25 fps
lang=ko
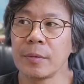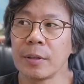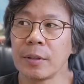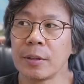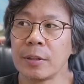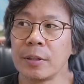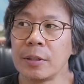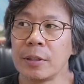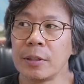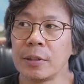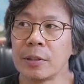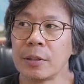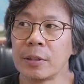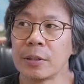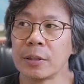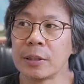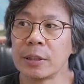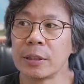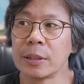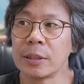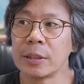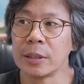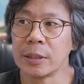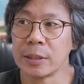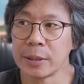그런 것들
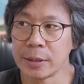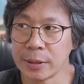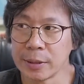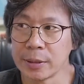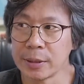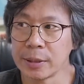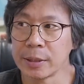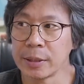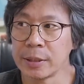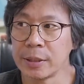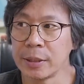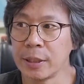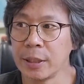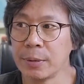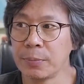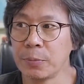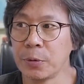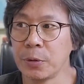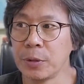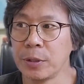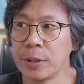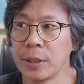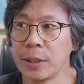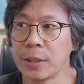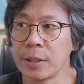크게
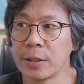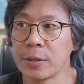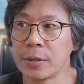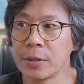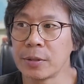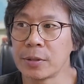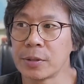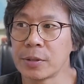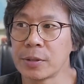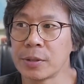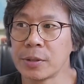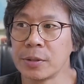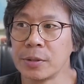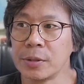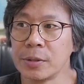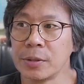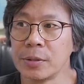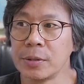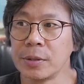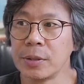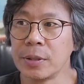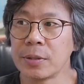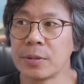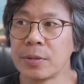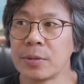보인다는 거죠.
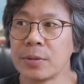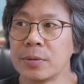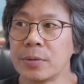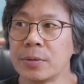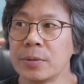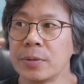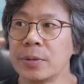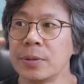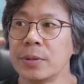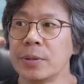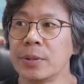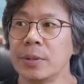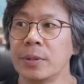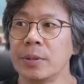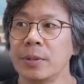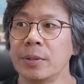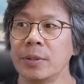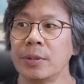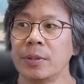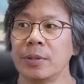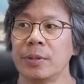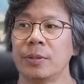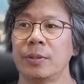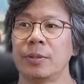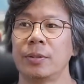
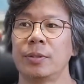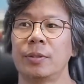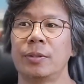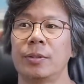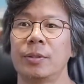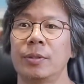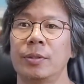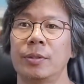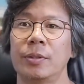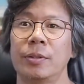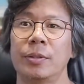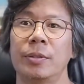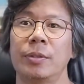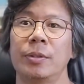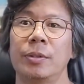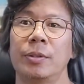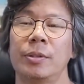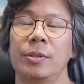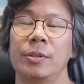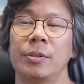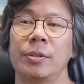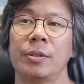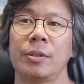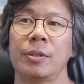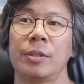그래서
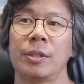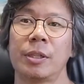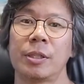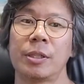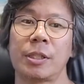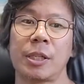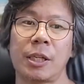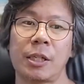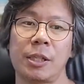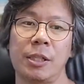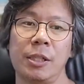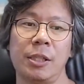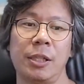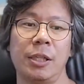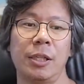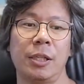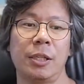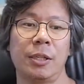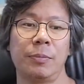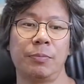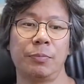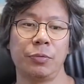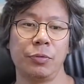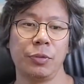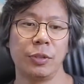그러니까
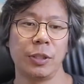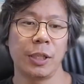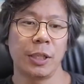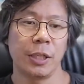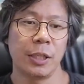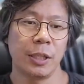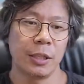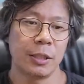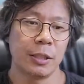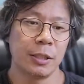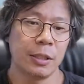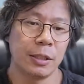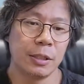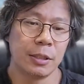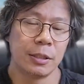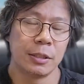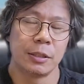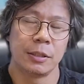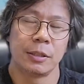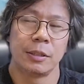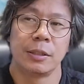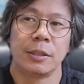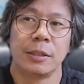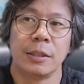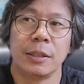자기의 분야를
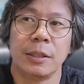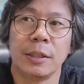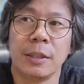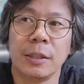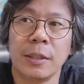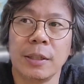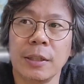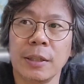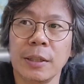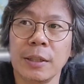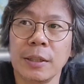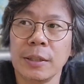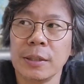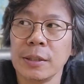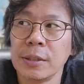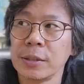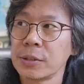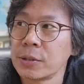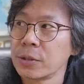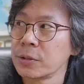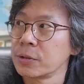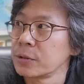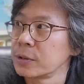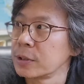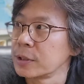
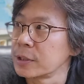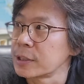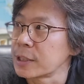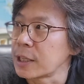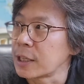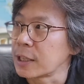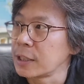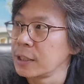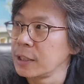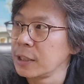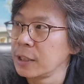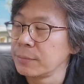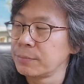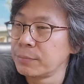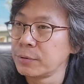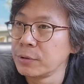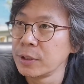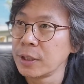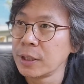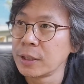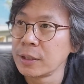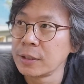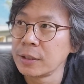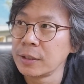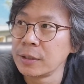저는 그래, 자기의
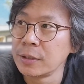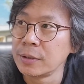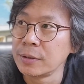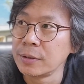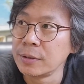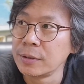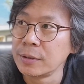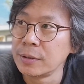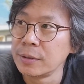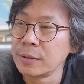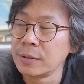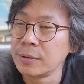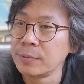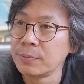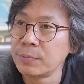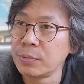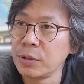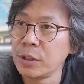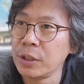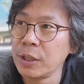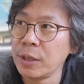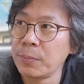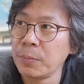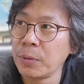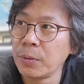분야를
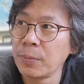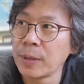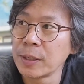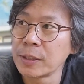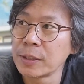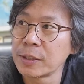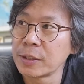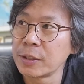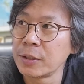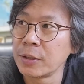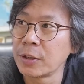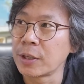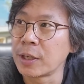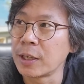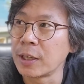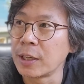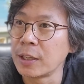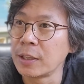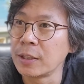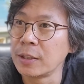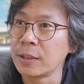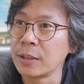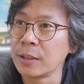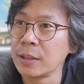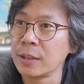플랫폼화 시켜라.
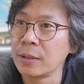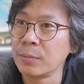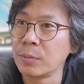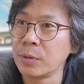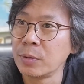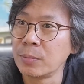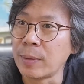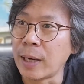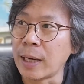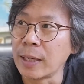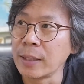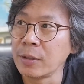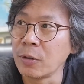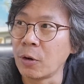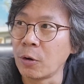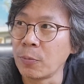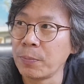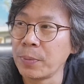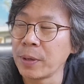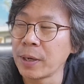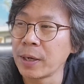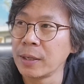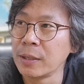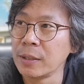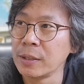이게 뭐 말이
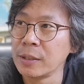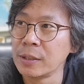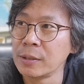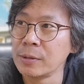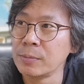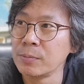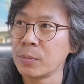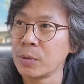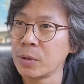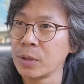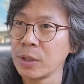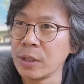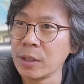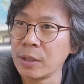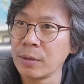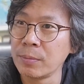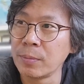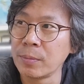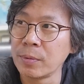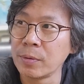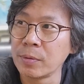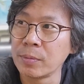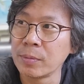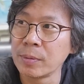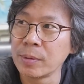어폐가 있는지 뭐 이게
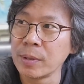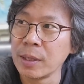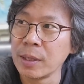뭐